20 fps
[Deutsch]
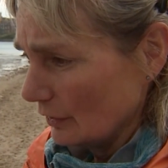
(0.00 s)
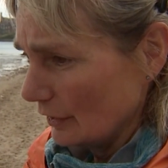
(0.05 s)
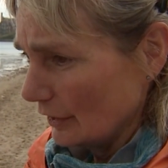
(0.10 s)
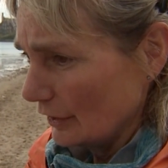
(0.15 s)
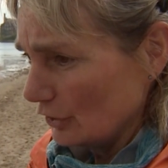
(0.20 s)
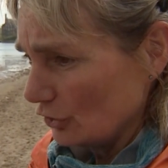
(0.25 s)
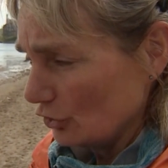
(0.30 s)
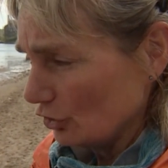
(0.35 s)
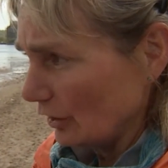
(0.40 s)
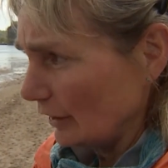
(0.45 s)

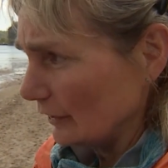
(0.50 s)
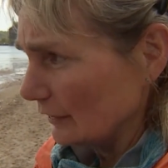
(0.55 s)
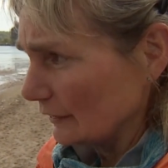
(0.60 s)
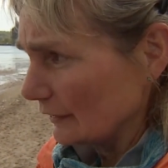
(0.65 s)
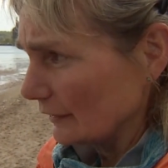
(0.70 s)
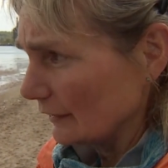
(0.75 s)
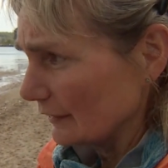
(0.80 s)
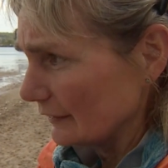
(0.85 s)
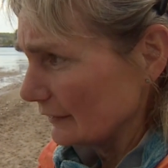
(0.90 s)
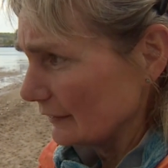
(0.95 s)
Echt
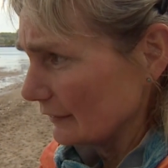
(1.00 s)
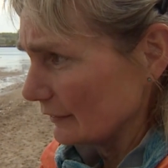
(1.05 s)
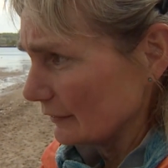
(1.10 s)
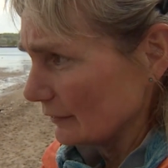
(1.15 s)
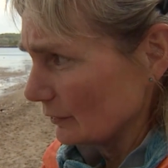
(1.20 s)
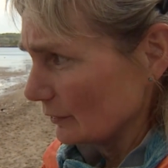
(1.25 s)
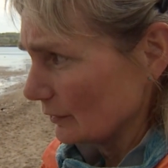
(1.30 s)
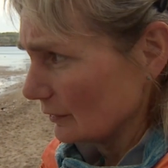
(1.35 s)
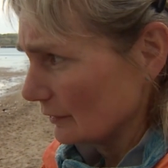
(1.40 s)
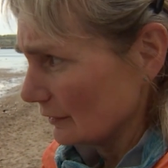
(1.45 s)
schrecklich
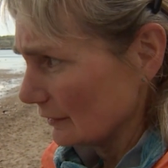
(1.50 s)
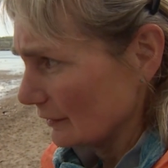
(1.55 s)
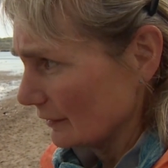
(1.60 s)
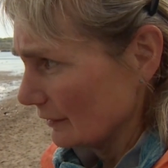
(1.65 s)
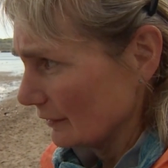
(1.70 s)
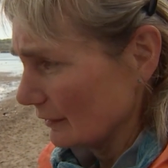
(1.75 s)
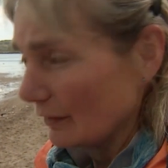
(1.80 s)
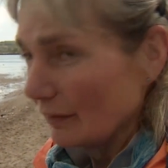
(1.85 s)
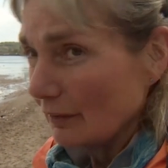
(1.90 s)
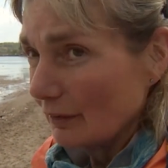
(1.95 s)

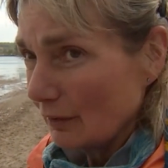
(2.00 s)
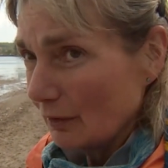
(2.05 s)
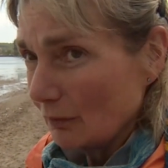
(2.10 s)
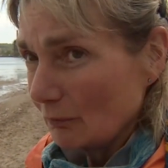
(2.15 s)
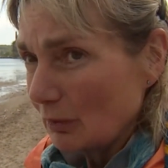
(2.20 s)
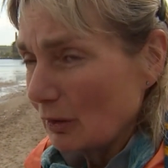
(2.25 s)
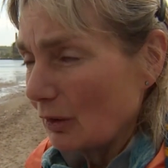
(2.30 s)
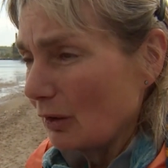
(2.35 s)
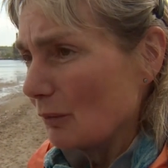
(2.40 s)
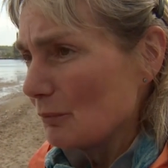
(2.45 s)

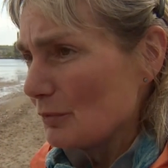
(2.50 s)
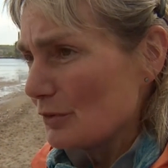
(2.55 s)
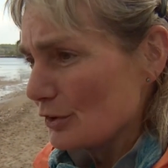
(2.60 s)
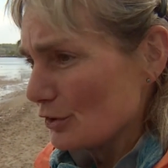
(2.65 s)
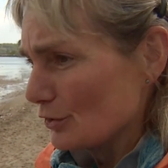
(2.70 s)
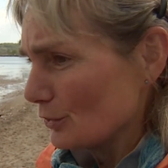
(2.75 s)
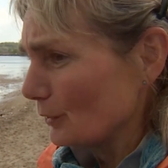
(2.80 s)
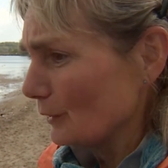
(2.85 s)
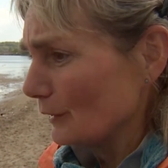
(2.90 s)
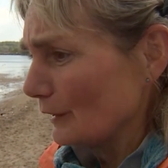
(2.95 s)
und kommt
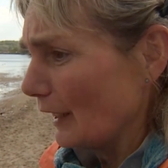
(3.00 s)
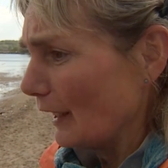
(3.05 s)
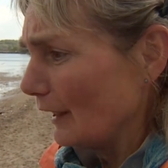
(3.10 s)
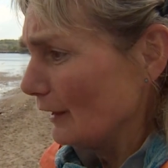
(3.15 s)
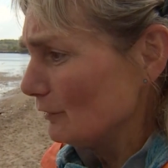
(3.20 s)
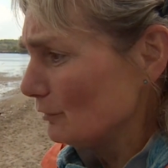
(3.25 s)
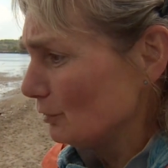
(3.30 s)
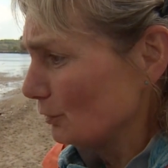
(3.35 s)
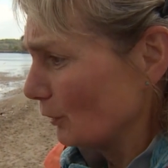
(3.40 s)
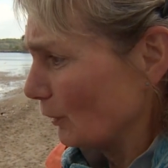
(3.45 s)
sich so
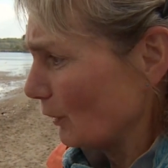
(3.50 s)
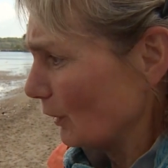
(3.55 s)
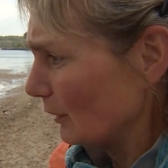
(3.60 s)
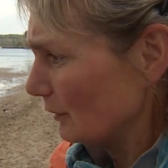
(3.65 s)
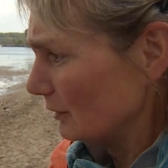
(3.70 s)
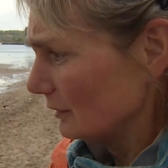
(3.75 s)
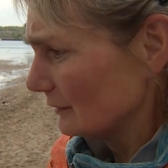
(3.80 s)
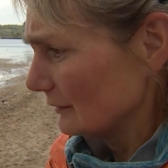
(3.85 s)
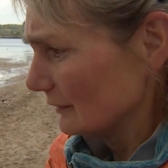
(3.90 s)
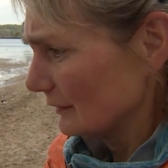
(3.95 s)
klein vor,